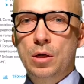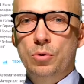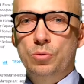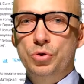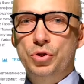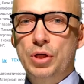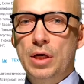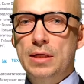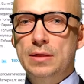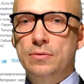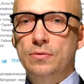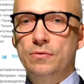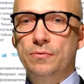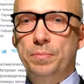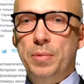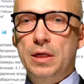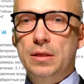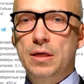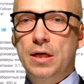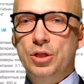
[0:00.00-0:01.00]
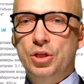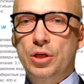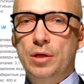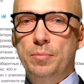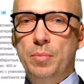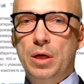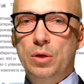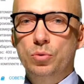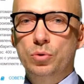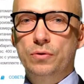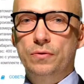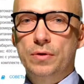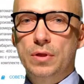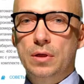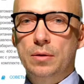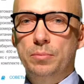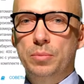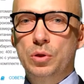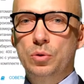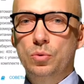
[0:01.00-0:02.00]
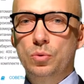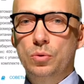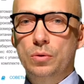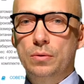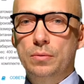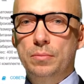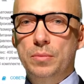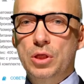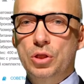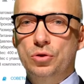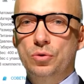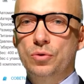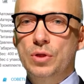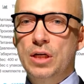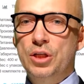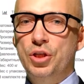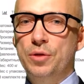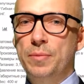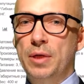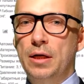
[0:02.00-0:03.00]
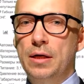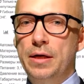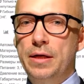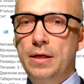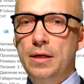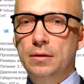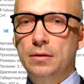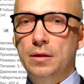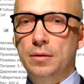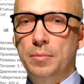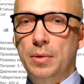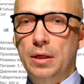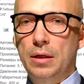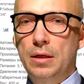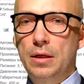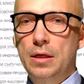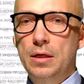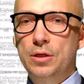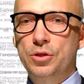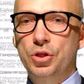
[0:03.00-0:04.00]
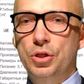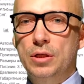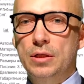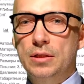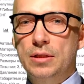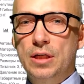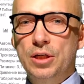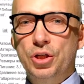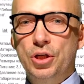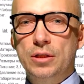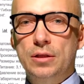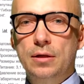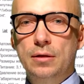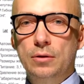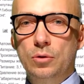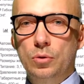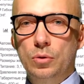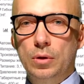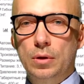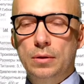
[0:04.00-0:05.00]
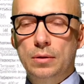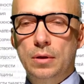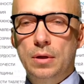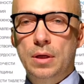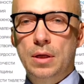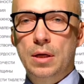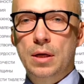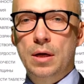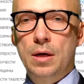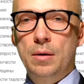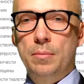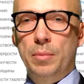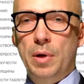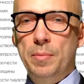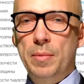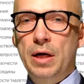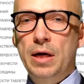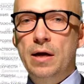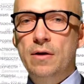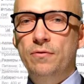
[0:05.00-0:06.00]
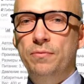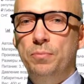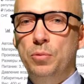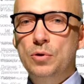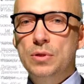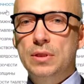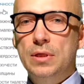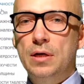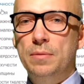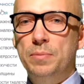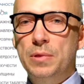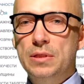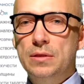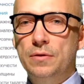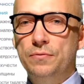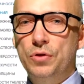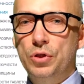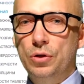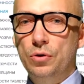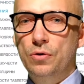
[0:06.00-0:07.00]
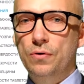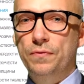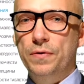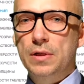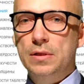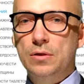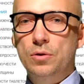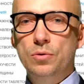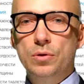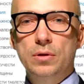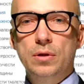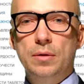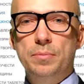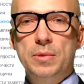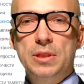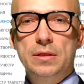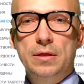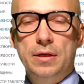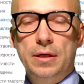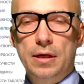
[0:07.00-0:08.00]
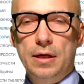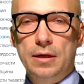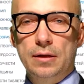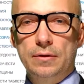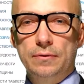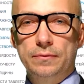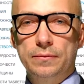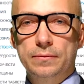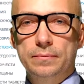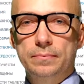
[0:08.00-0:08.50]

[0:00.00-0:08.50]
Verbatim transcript: Участвуем в продаже оборудования БУ между нашими клиентами или через наш каталог. Помогаем в поисках поставщиков расходных материалов.